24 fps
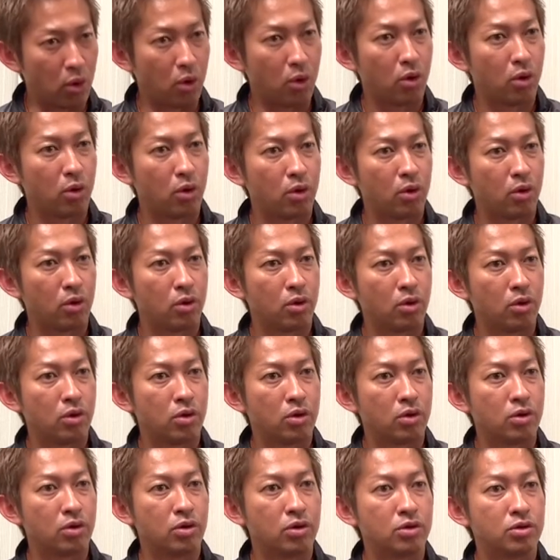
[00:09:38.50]
う
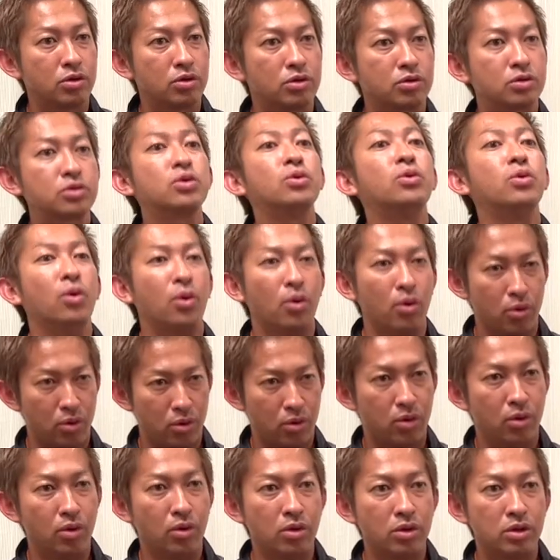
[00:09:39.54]
そう
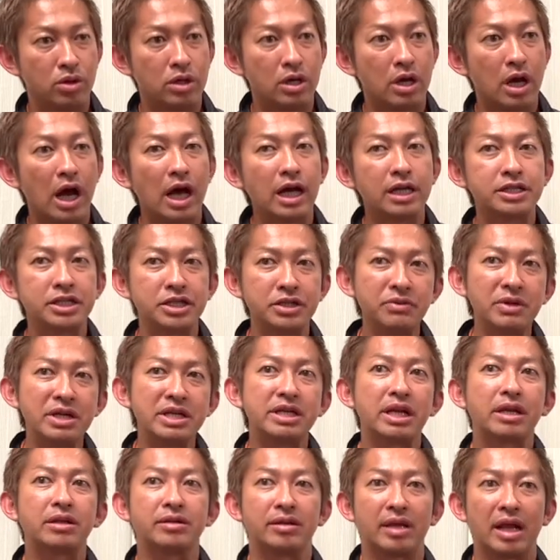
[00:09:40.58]
8割
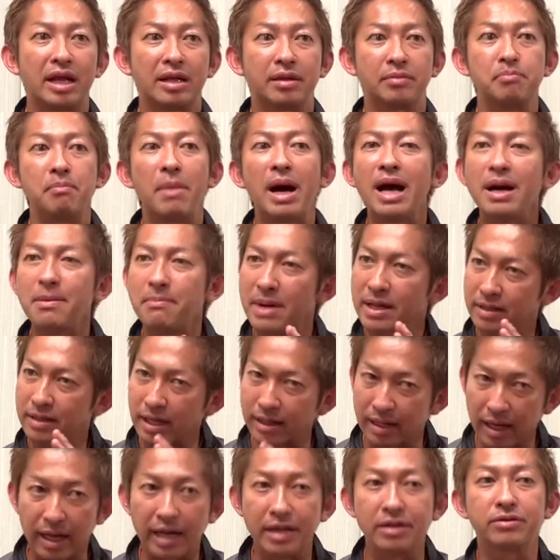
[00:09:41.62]
だったらまあまあ戦
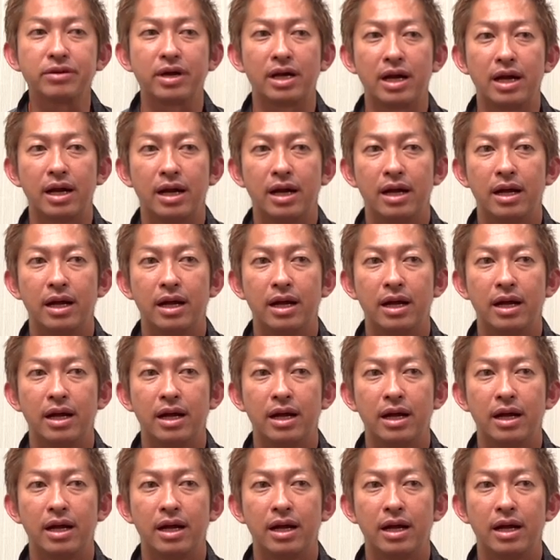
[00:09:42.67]
えるから